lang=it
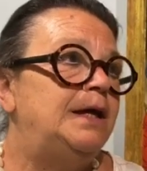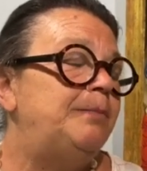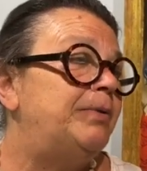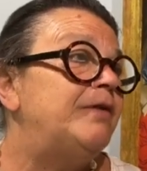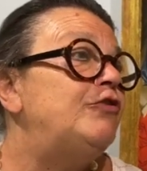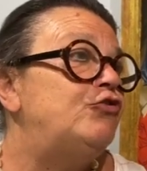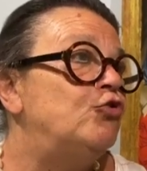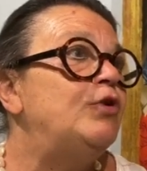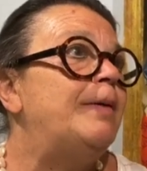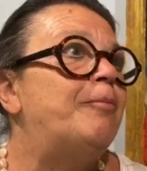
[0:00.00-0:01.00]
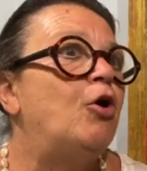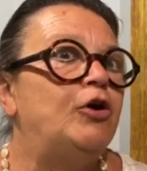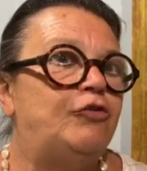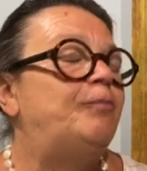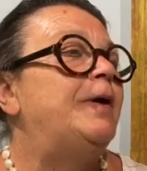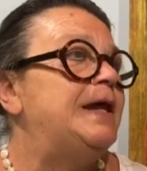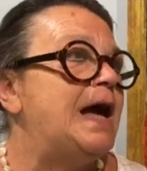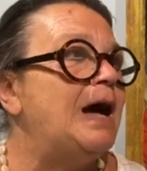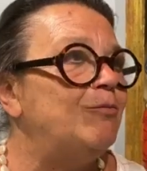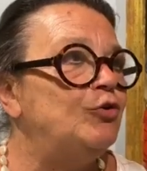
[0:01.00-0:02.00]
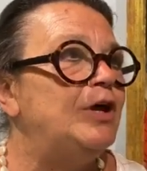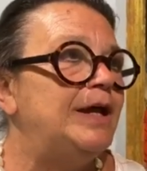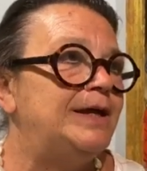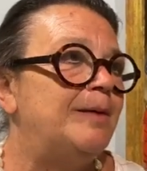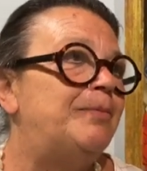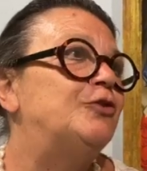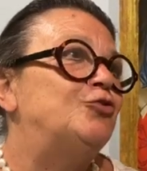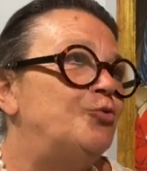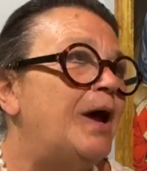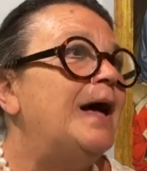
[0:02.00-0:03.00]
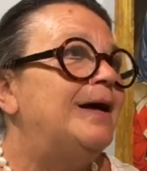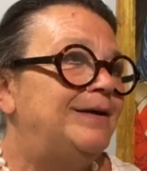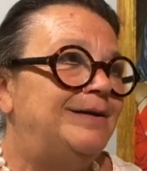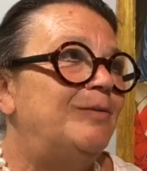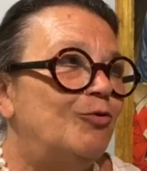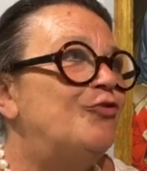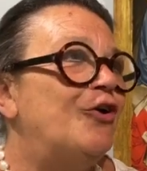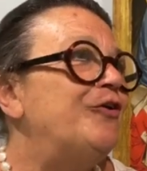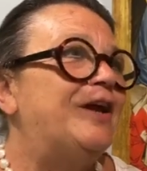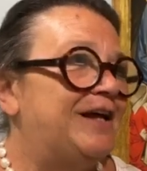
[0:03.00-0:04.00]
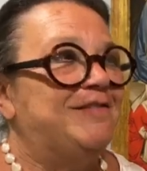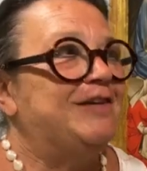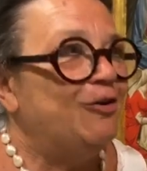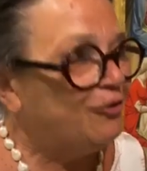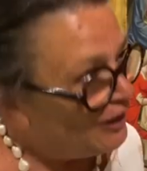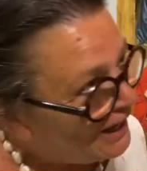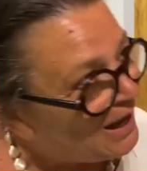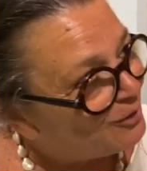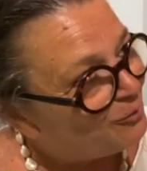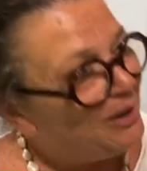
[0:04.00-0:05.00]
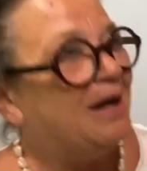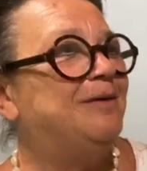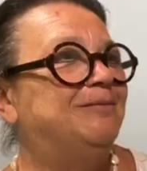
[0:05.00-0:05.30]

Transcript: in previsione poi speriamo della riapertura del museo nel Castello dell'Aquila.